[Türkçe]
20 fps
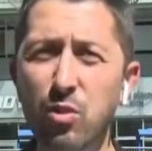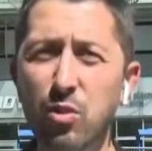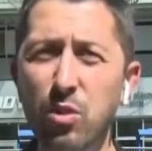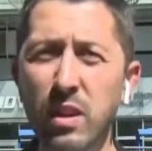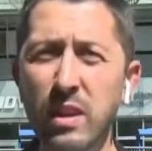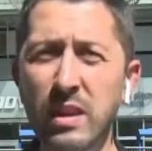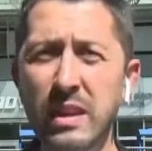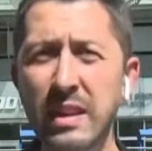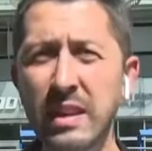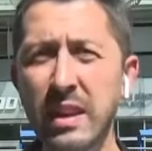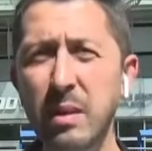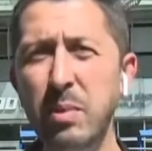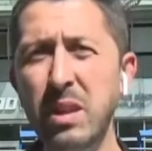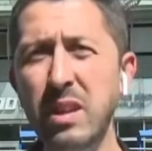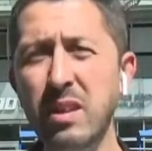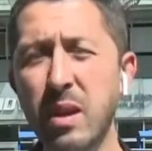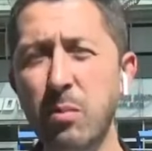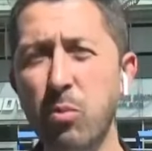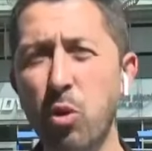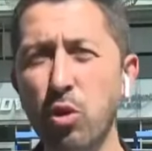girebilir ama
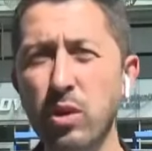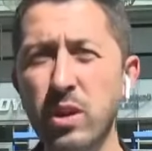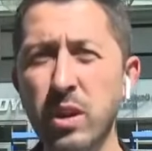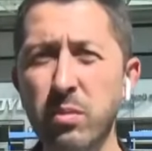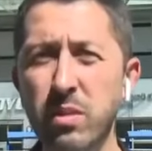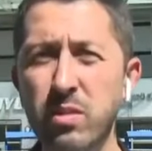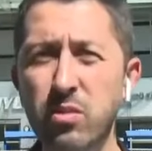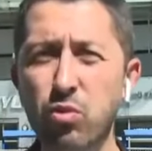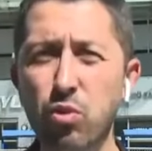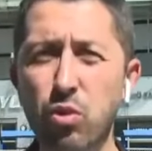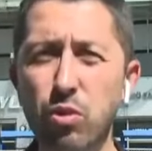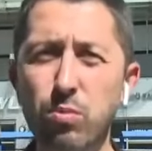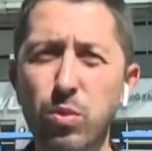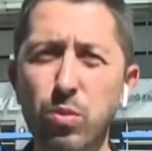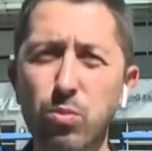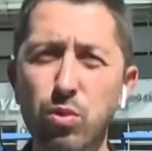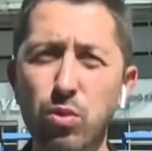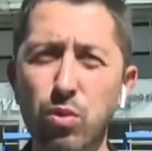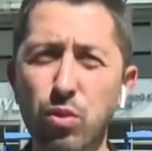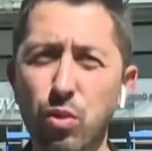oynaması çok
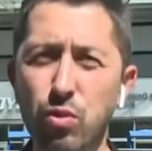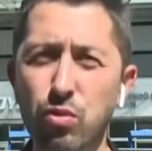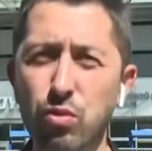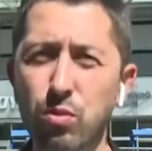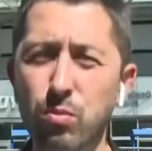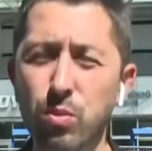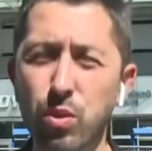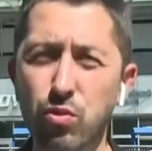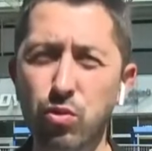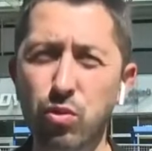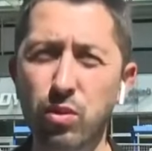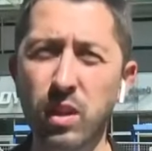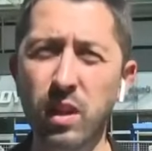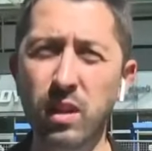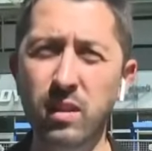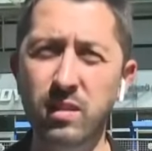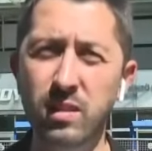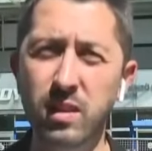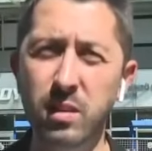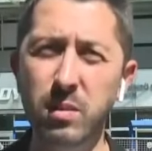mümkün gözükmüyor. Çünkü
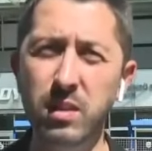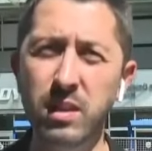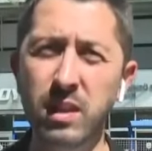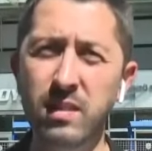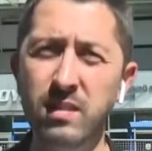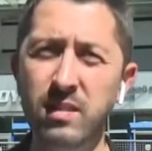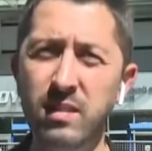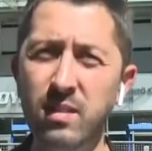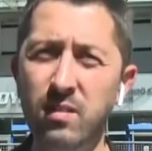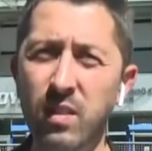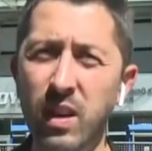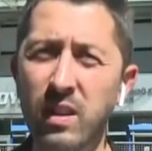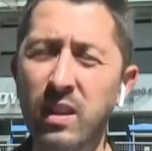antrenman eksiği var.